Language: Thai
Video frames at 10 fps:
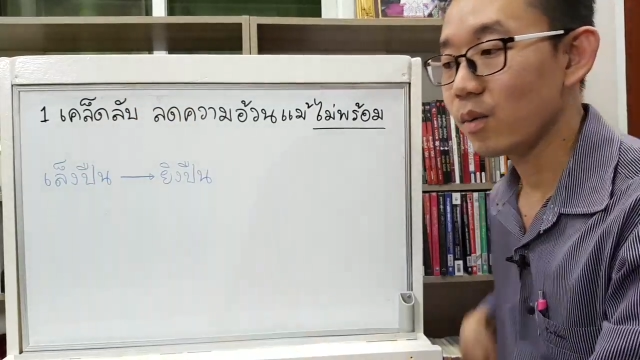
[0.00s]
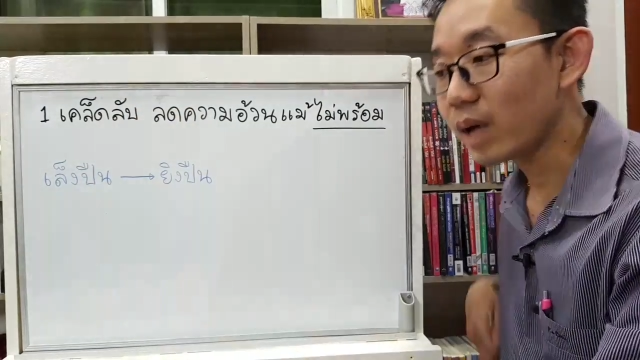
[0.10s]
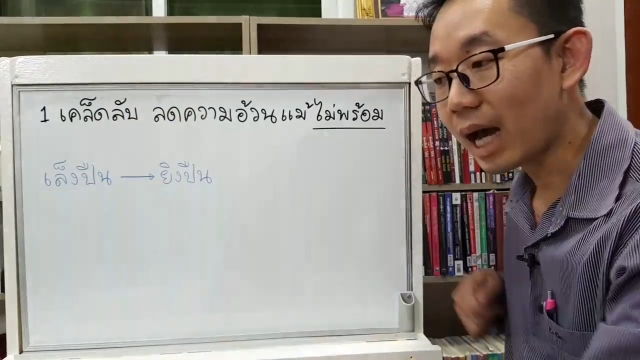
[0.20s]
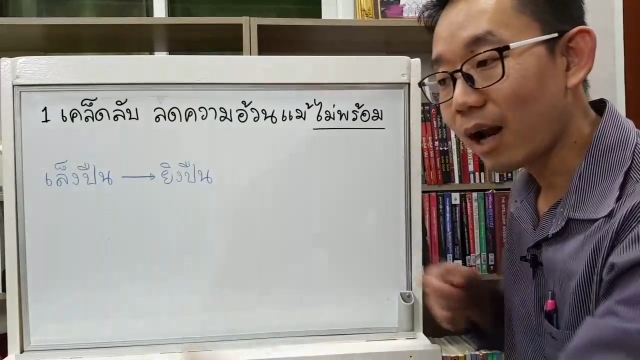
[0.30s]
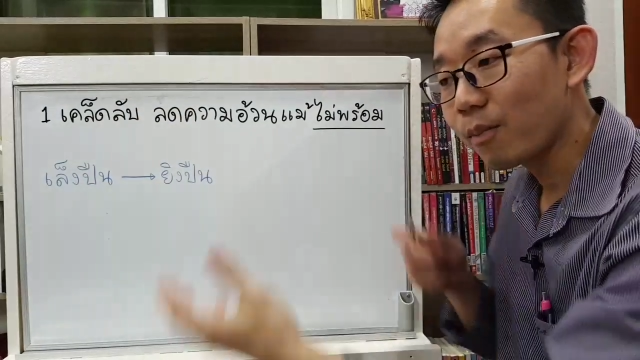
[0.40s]

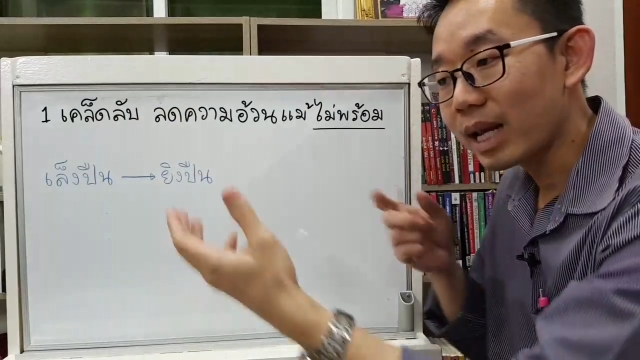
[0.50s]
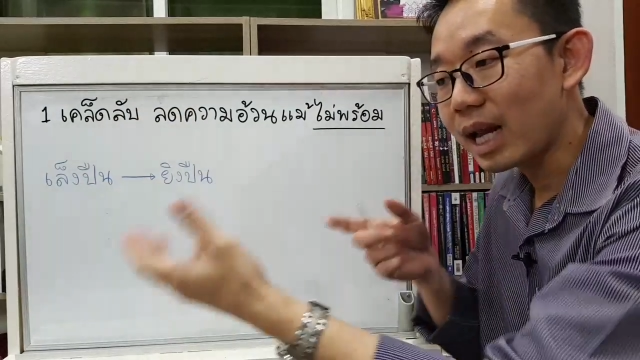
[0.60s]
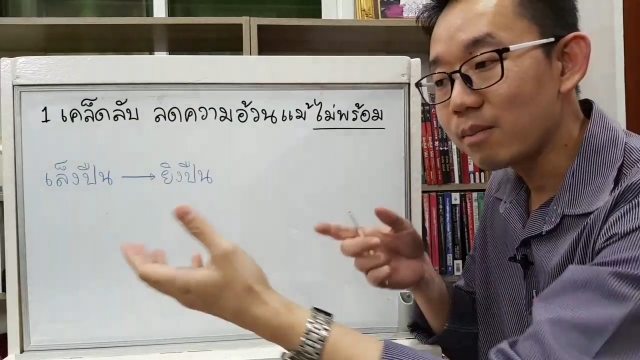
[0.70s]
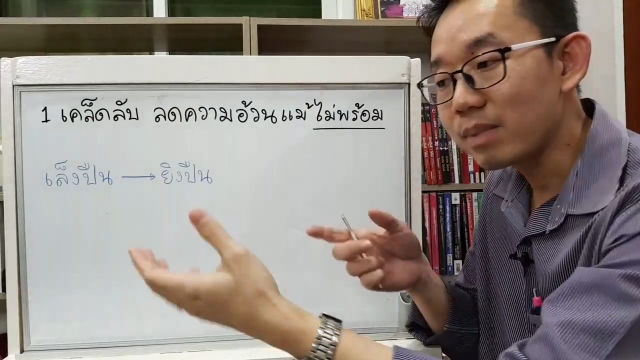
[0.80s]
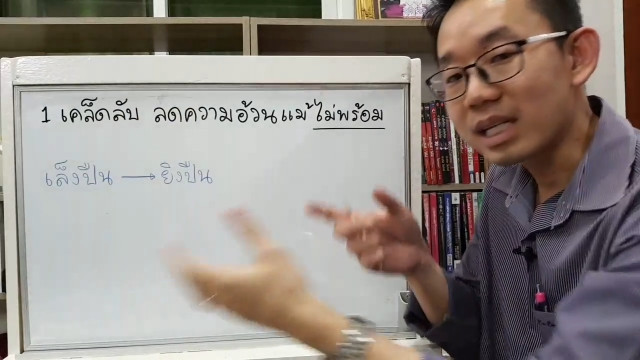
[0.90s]
เวลาเราไป
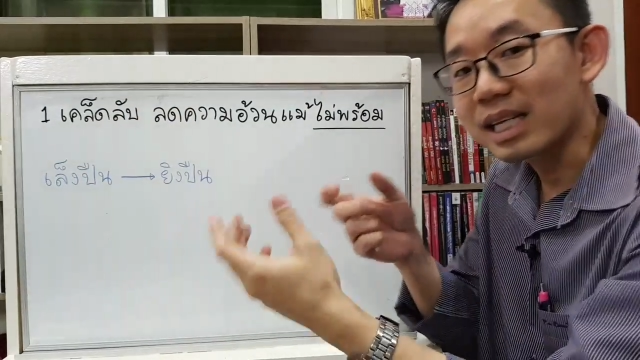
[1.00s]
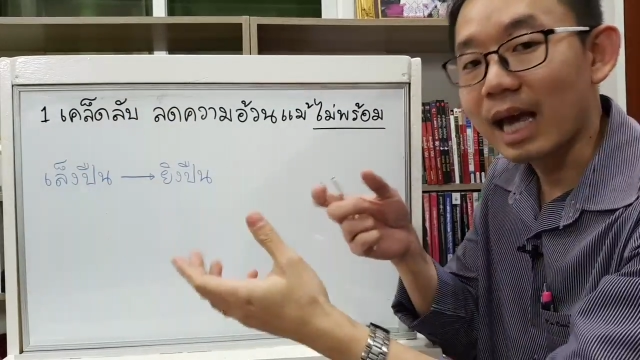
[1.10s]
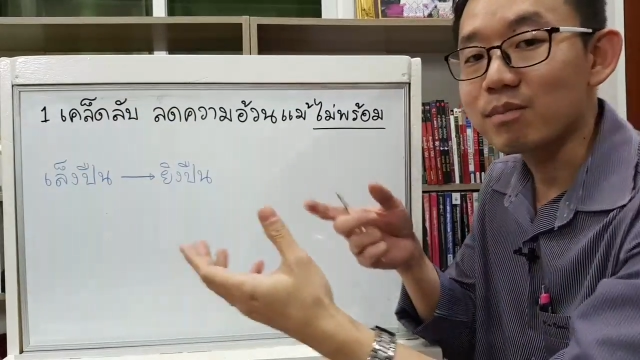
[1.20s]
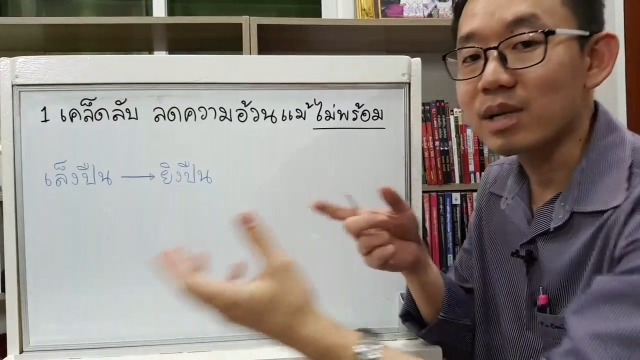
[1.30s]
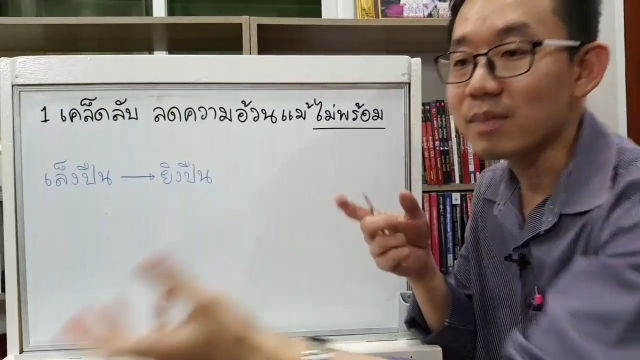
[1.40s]
เล่นปืน
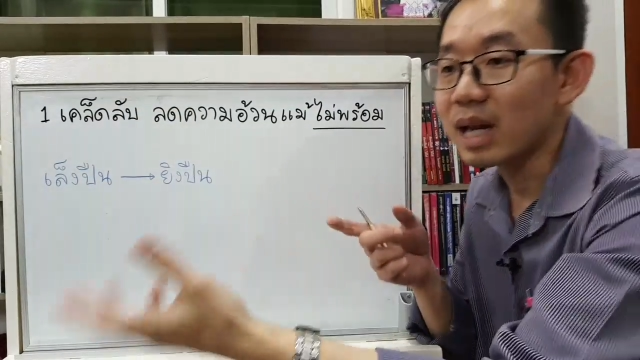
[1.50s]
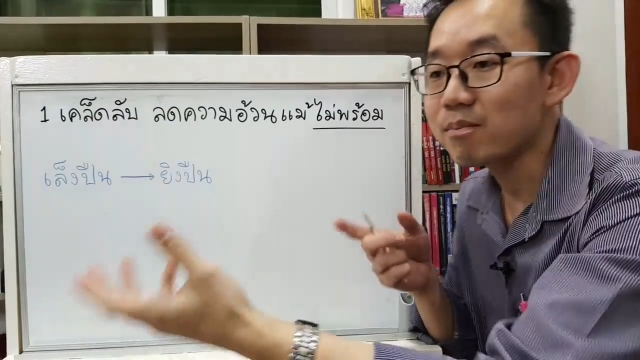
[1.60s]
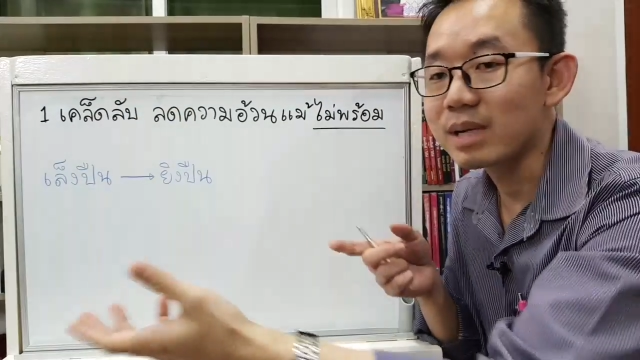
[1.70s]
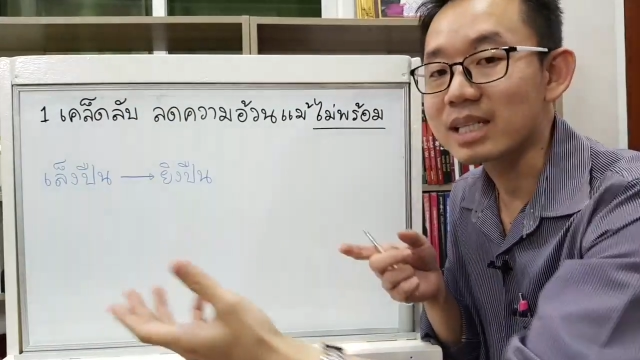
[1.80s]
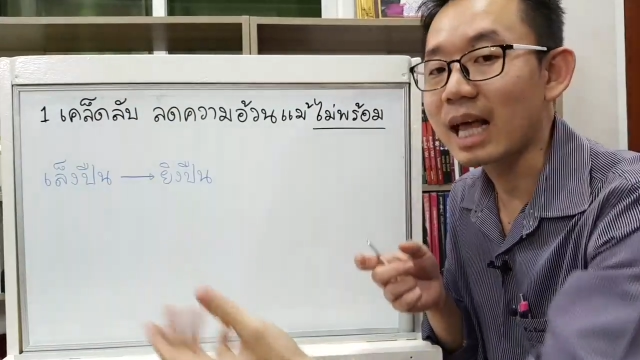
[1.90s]
แก๊ปหรือไป
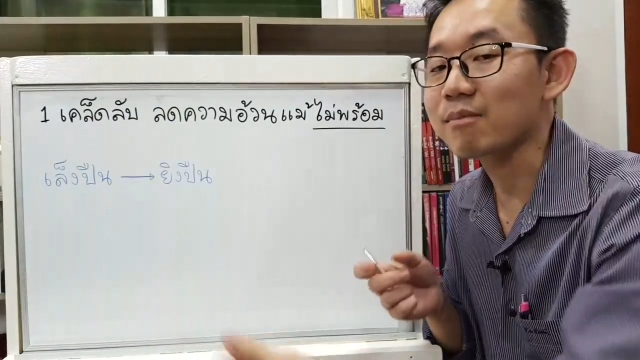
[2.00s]
เล่นปืน